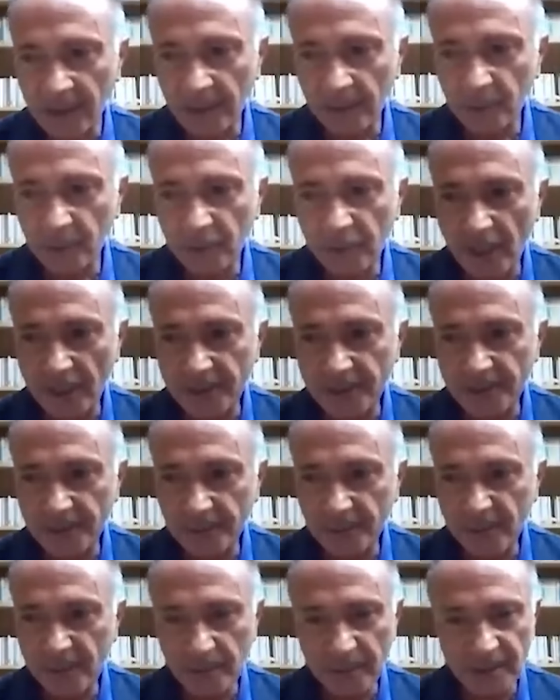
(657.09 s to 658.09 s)
e, bunlar
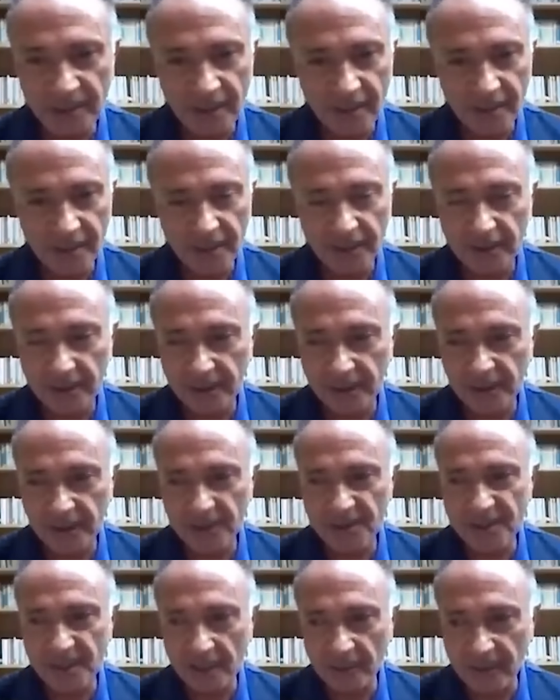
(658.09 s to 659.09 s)
birbirlerini
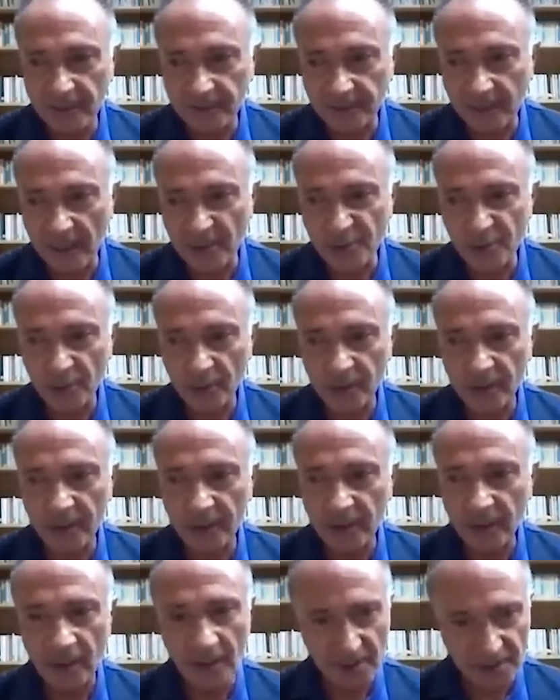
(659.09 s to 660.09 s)
e, sevdikten
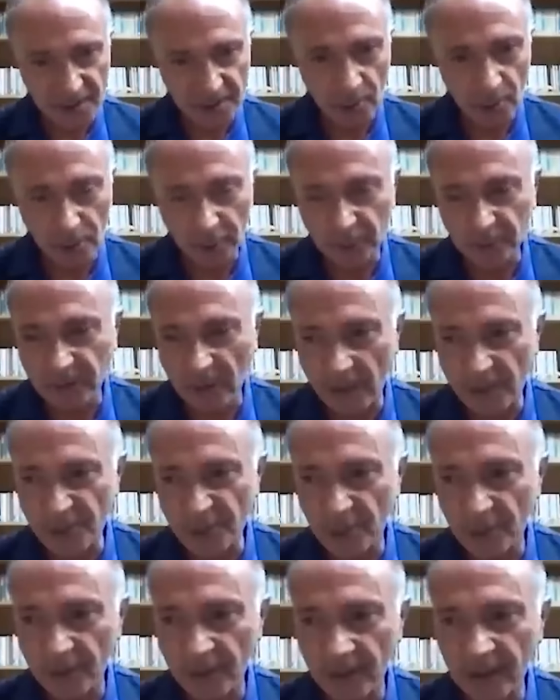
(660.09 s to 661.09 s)
sonra, aşık olduktan
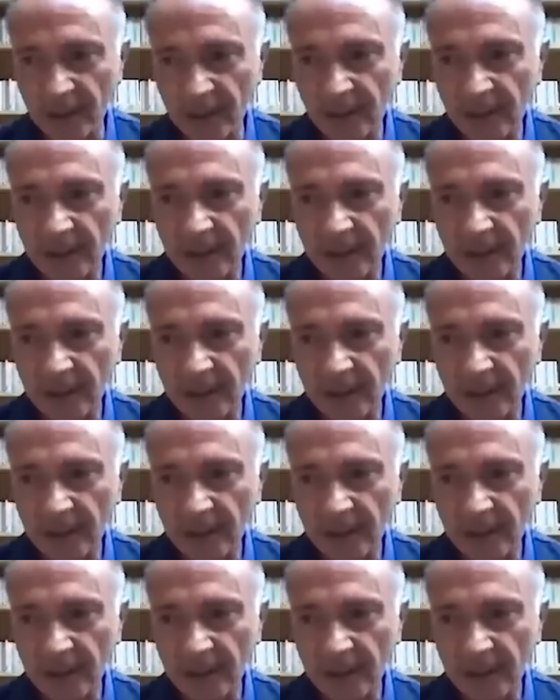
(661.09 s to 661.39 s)
sonra